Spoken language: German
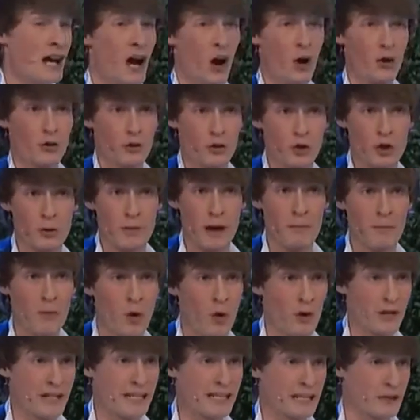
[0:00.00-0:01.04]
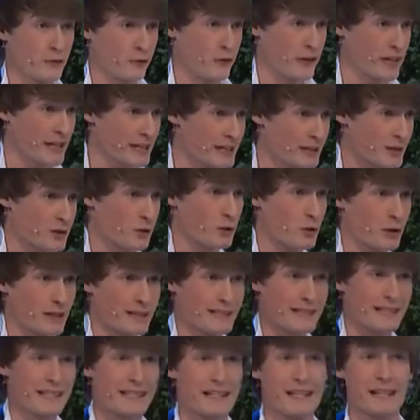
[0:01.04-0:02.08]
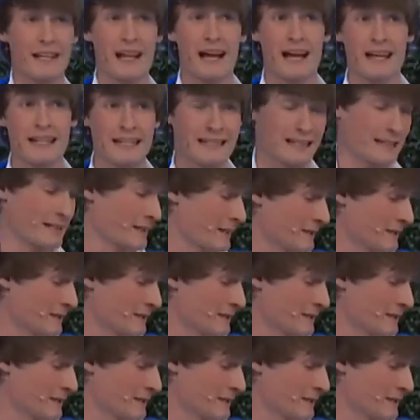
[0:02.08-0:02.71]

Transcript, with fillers: Und über Monis viel zu kurzes Kleid